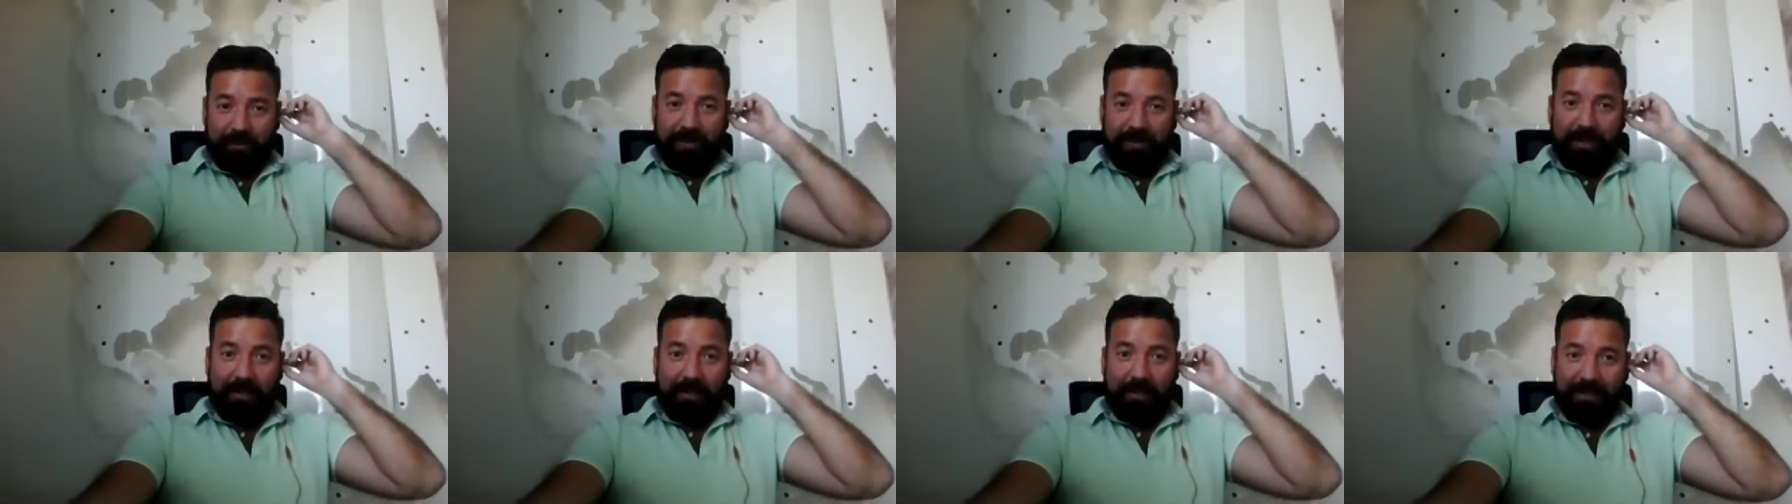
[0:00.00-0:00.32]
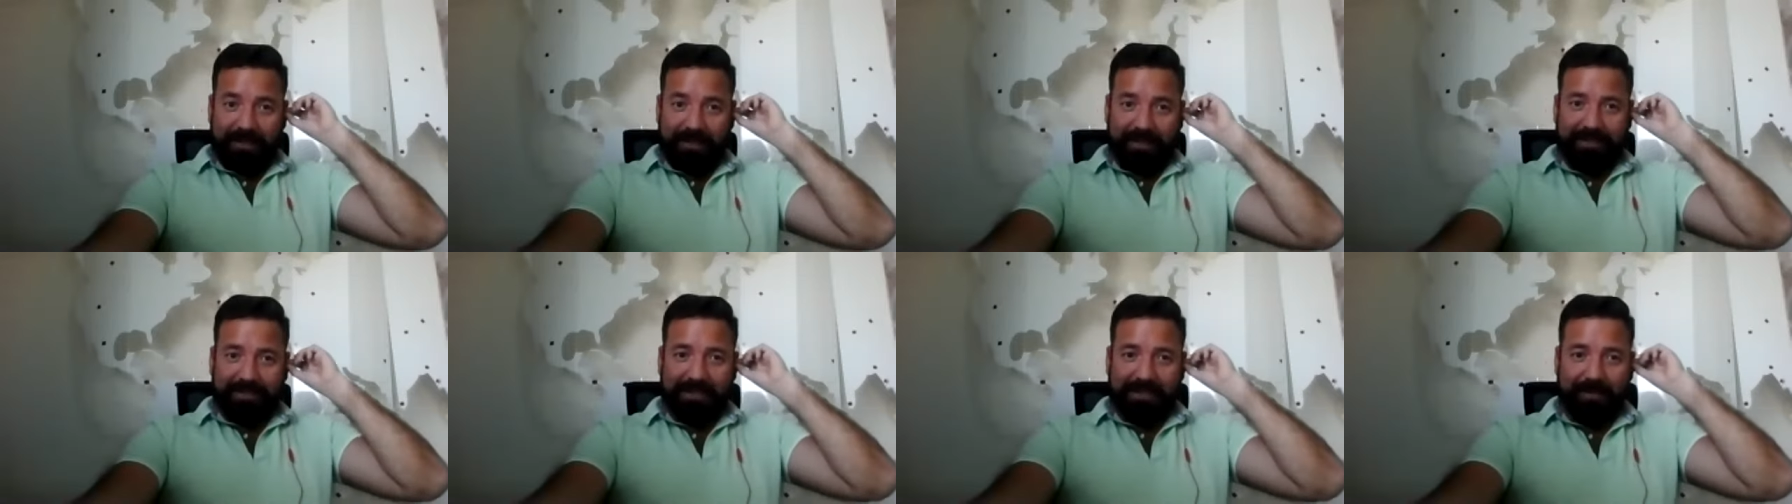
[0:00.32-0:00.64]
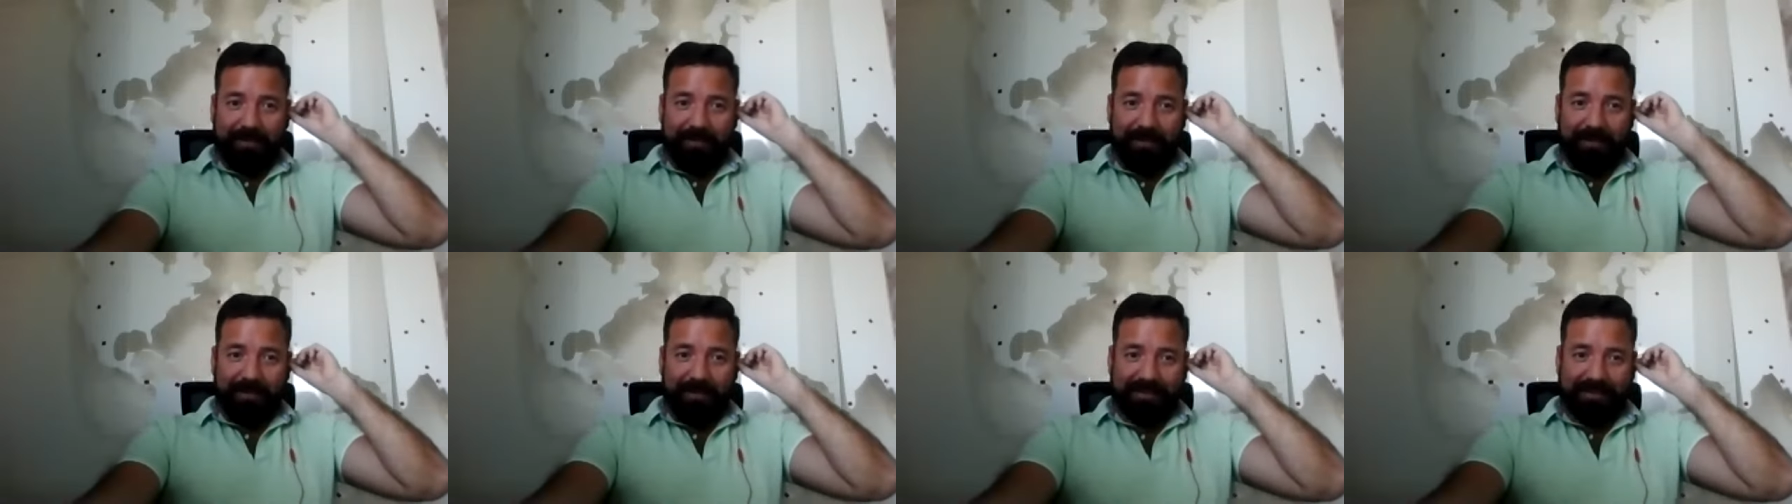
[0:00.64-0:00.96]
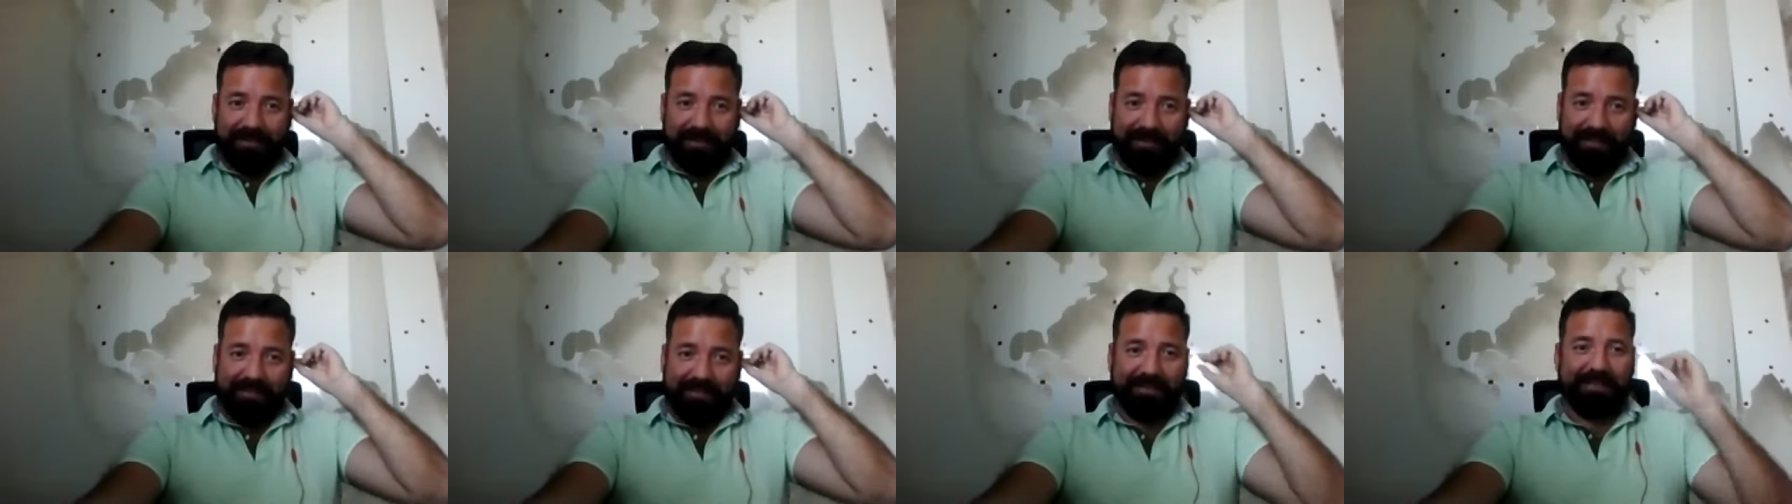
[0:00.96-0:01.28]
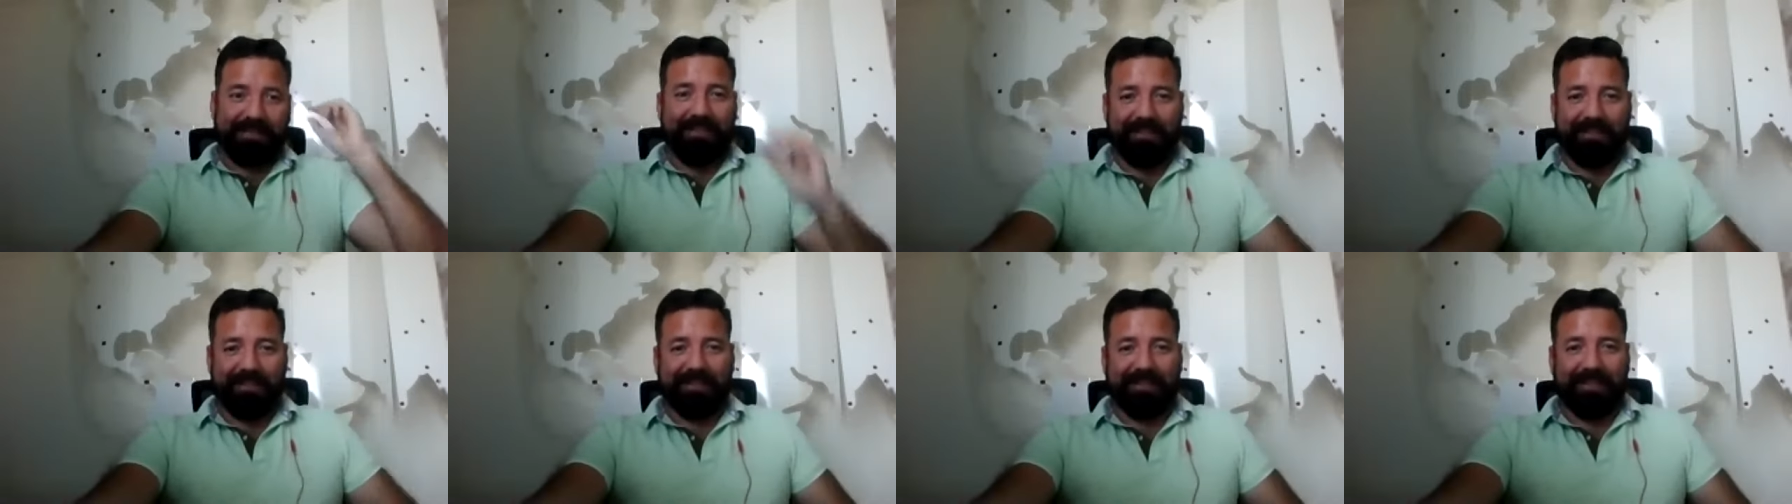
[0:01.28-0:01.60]
La verdad es que está bastante
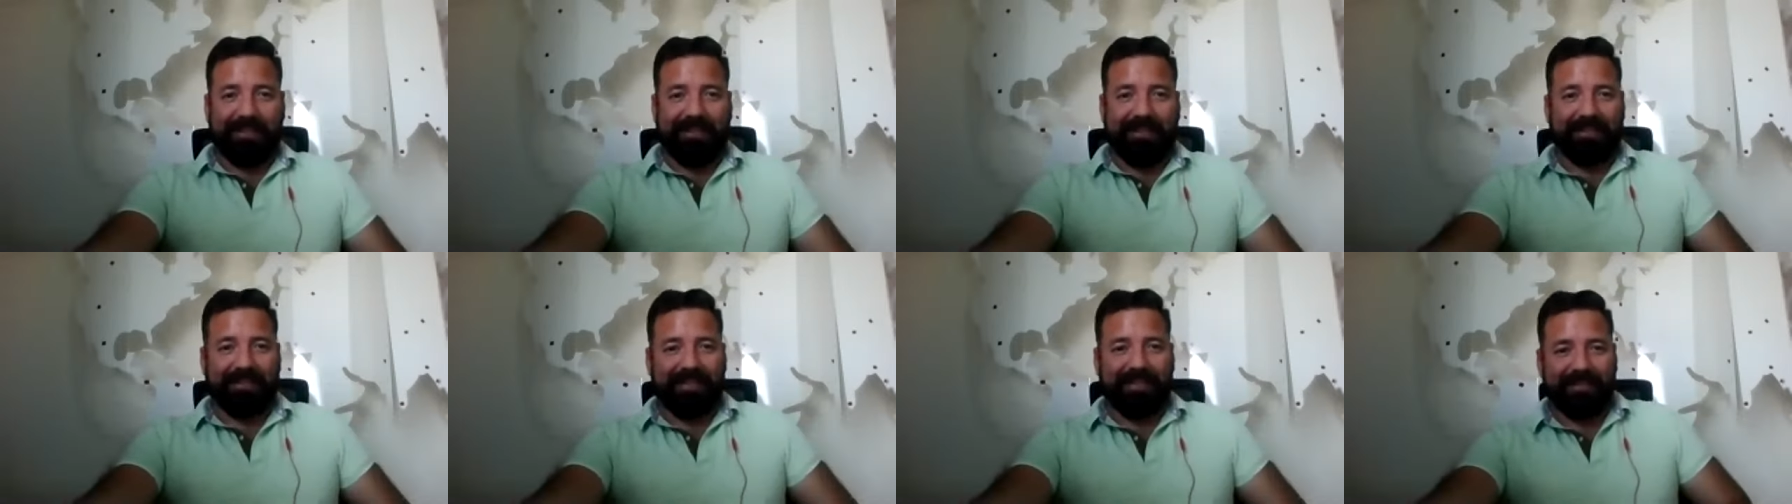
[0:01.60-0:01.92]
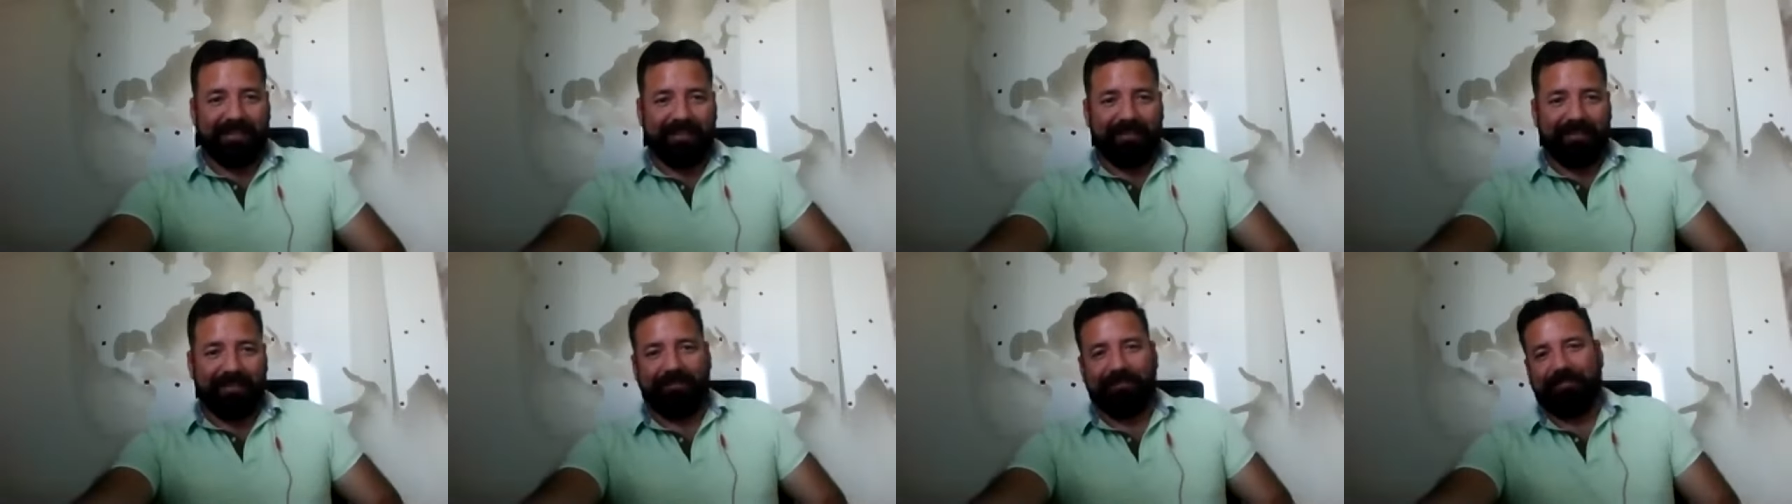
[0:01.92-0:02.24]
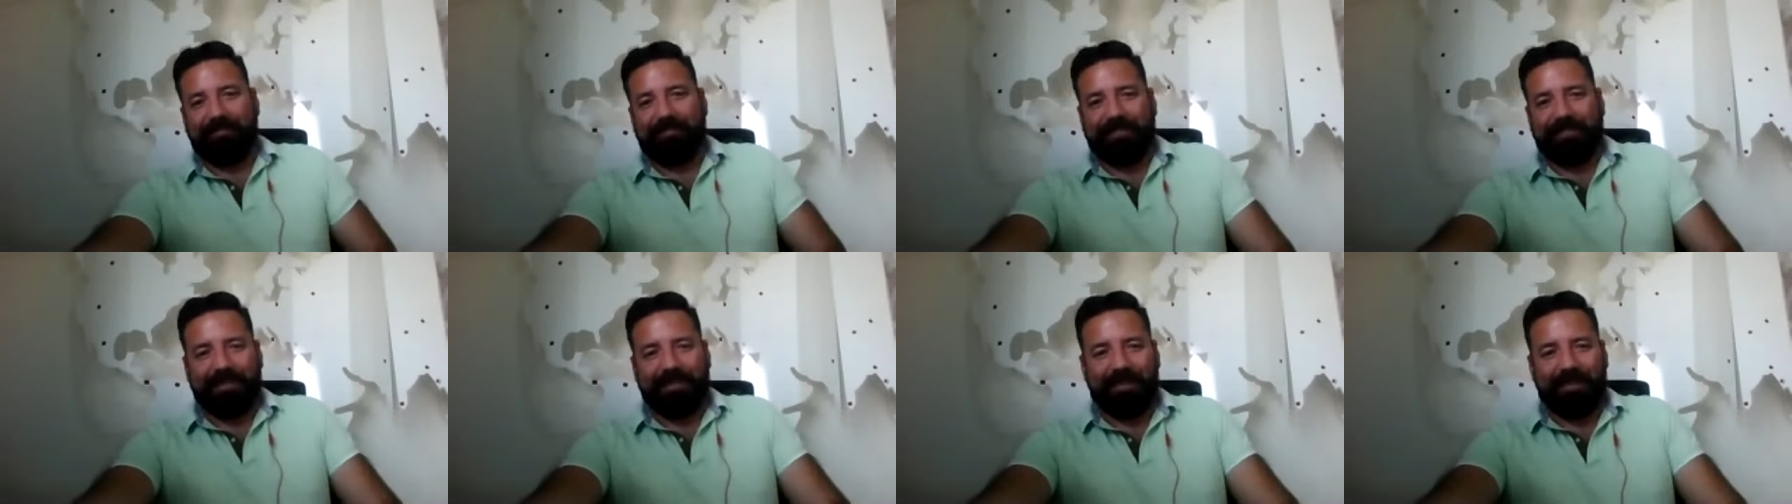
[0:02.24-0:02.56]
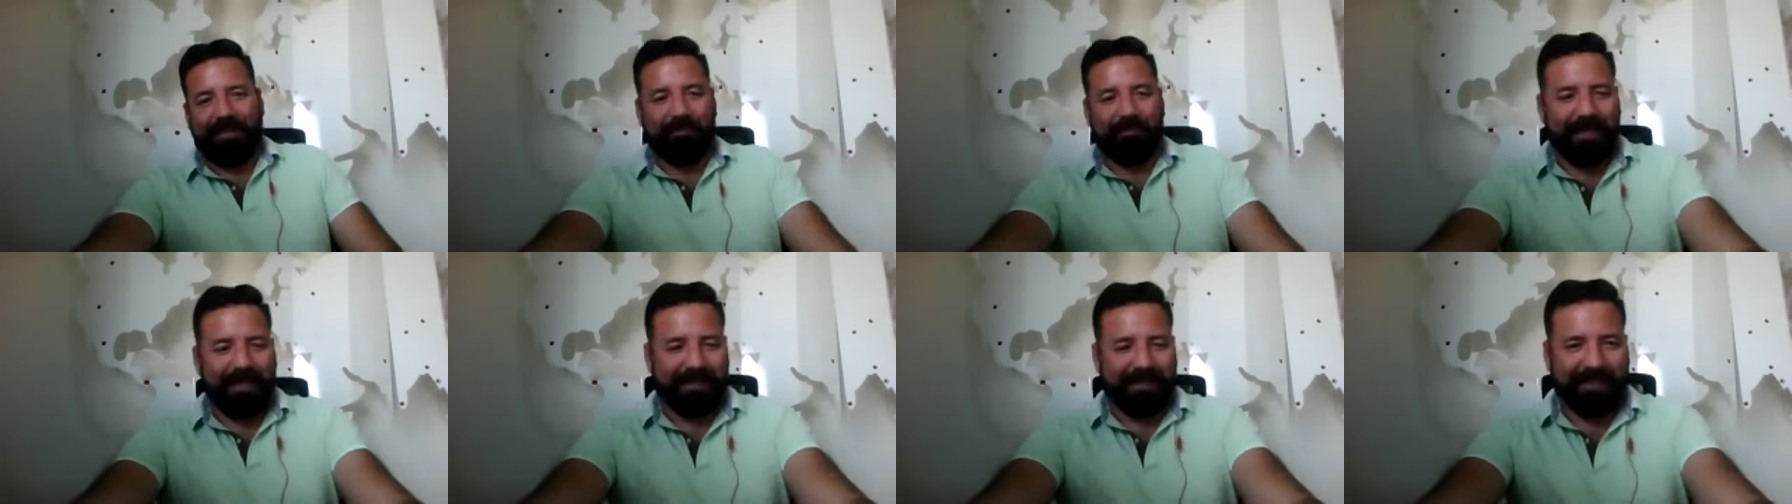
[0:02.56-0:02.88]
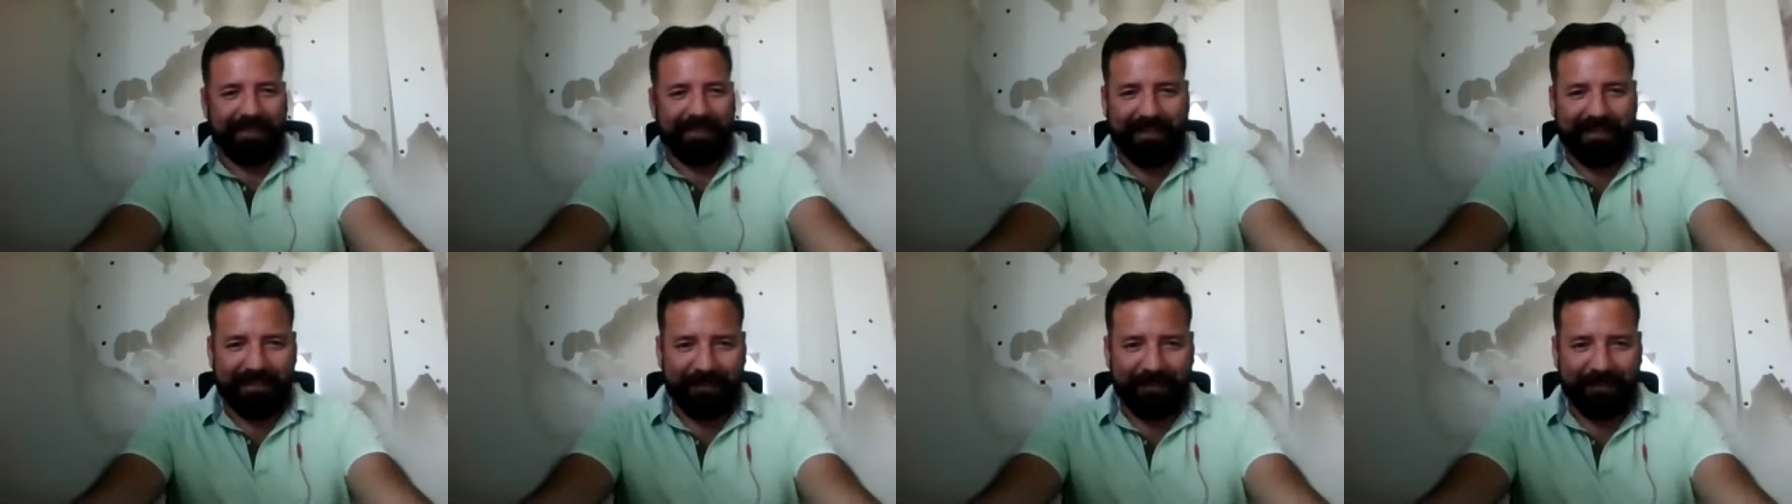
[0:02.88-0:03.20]
interesante ser
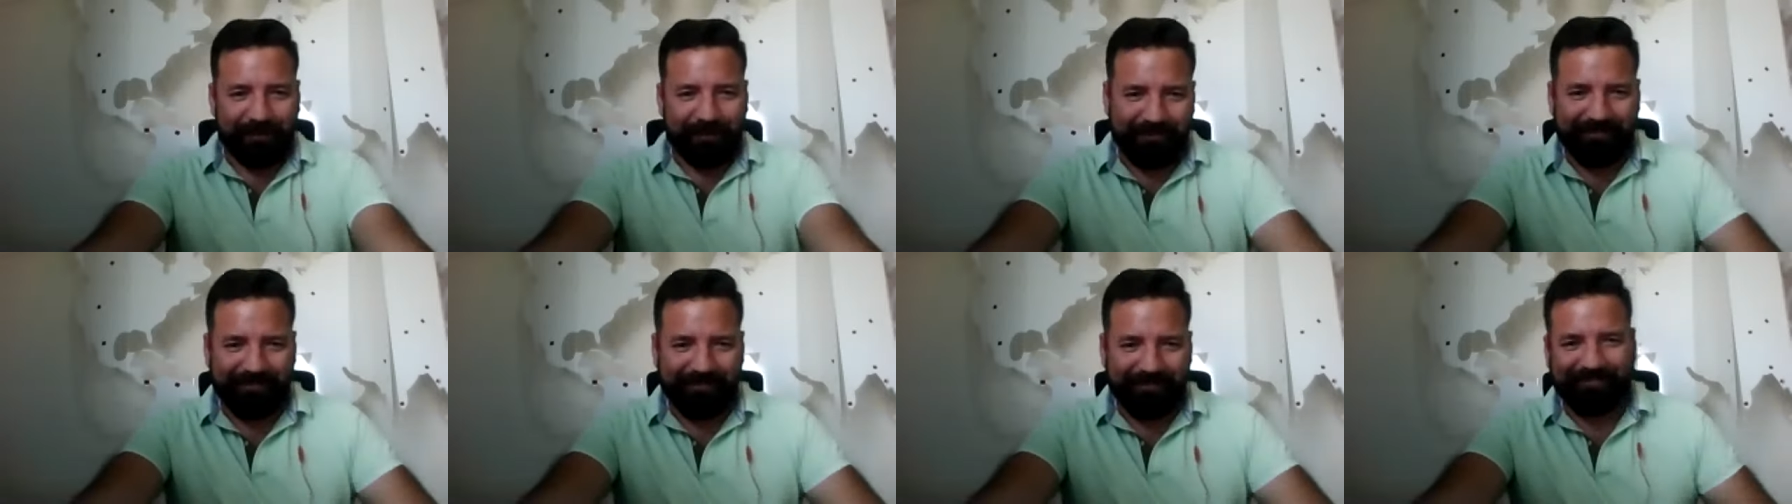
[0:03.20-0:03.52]
parte de eso